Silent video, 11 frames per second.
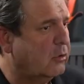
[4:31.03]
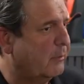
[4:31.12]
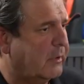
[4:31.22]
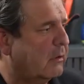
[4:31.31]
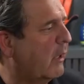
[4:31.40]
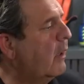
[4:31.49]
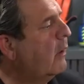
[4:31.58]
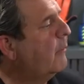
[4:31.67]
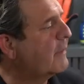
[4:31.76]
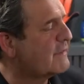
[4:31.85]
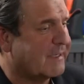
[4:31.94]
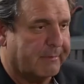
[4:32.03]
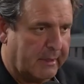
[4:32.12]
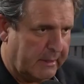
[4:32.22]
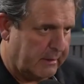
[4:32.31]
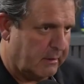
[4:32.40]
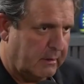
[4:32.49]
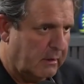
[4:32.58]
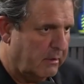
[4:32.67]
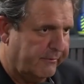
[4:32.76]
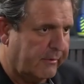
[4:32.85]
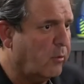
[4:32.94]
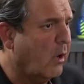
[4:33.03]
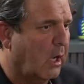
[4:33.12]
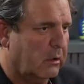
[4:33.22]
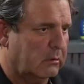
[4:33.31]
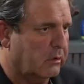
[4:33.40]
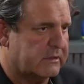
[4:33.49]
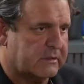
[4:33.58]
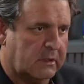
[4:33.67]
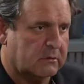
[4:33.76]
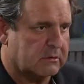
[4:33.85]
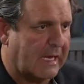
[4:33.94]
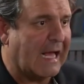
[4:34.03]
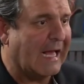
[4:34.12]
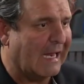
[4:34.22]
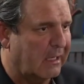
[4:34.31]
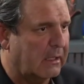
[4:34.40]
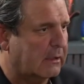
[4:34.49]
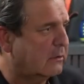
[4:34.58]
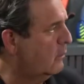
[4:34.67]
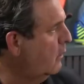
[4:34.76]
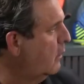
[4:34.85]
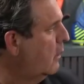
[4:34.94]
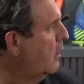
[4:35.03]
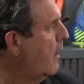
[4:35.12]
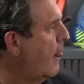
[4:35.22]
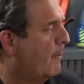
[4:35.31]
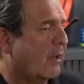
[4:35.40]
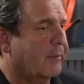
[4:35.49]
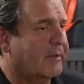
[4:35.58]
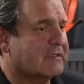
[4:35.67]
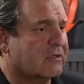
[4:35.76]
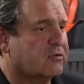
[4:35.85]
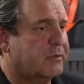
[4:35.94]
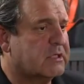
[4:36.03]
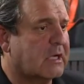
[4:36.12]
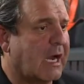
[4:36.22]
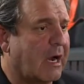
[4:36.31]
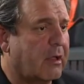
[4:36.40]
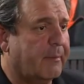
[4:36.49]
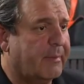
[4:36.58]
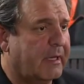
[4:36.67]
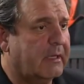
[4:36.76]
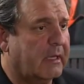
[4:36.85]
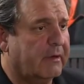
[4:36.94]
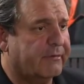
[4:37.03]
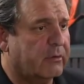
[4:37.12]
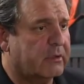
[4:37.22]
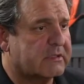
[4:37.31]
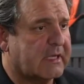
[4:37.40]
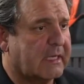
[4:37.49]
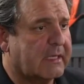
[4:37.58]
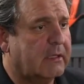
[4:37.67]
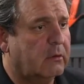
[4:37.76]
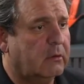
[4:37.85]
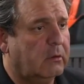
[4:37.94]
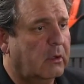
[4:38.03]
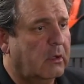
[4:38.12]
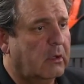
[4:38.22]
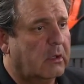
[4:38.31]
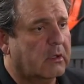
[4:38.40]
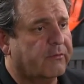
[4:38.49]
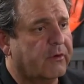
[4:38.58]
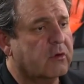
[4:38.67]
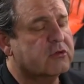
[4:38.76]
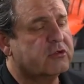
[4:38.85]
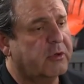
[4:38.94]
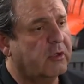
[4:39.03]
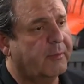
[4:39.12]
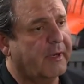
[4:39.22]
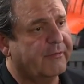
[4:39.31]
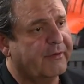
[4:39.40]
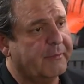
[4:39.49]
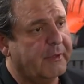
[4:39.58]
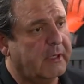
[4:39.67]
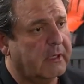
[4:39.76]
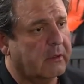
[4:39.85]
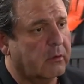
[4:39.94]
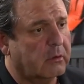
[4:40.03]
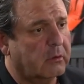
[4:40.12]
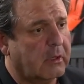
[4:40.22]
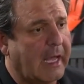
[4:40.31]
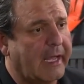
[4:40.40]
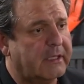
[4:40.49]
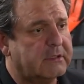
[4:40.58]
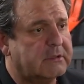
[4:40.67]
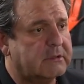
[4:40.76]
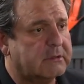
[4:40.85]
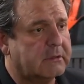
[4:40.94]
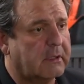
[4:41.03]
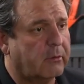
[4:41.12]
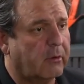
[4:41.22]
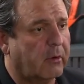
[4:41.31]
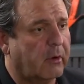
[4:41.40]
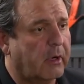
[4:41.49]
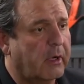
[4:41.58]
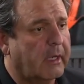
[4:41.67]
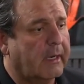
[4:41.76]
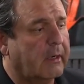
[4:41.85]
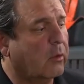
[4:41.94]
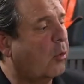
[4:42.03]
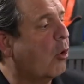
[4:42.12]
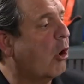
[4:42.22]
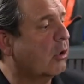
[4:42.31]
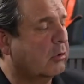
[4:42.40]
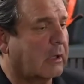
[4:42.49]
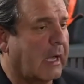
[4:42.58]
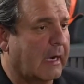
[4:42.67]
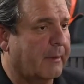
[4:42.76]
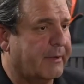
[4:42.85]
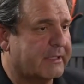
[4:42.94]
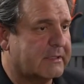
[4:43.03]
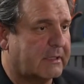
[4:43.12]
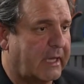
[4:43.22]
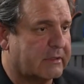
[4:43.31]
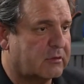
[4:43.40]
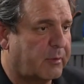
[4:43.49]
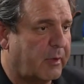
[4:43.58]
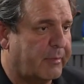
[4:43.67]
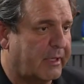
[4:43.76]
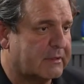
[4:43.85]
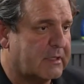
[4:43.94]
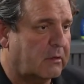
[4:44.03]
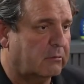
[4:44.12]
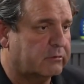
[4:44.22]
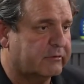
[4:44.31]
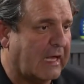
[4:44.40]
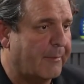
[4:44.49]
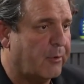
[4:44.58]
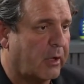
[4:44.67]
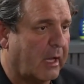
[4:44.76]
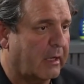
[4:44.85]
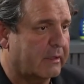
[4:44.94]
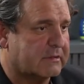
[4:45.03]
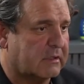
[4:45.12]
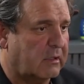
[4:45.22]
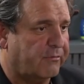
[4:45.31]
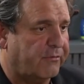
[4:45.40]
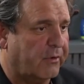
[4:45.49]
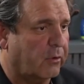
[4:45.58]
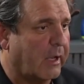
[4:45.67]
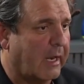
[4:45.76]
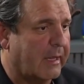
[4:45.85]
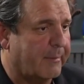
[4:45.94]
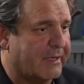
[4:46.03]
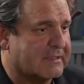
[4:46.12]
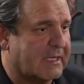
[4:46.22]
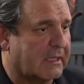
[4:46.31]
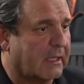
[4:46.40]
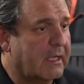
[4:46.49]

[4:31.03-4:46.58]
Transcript: não é uma semana. Fica um ano, dois anos lá ralando para começar a subir de cargo e aprender a valorizar aquilo que foi construído pela família. Quando cai no, no, colo do cara a presidência de uma empresa, ele não sabe o que ela significa, o que ela representa